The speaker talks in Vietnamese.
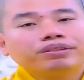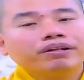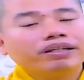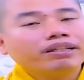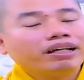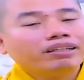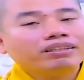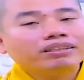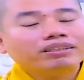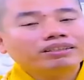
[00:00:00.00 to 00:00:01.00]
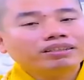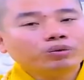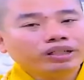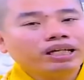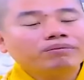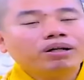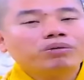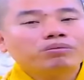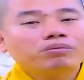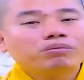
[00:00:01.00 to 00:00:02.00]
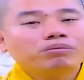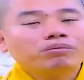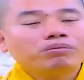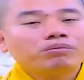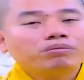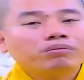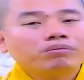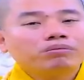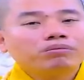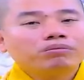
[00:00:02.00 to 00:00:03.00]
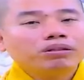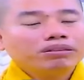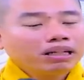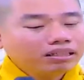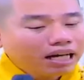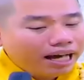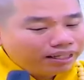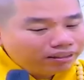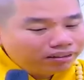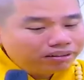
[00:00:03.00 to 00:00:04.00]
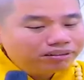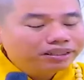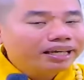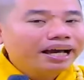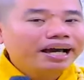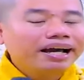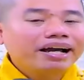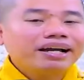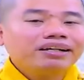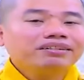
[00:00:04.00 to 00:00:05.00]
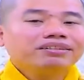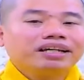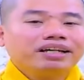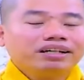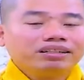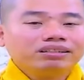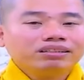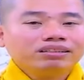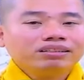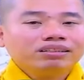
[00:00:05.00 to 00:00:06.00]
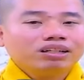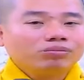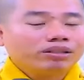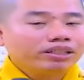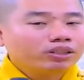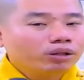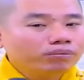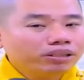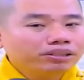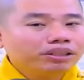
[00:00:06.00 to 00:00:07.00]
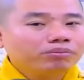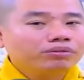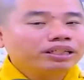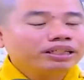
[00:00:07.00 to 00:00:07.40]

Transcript: quý vị thấy nguy hiểm không nên tất cả những người già hay người trẻ đồng tiền cho mượn đồng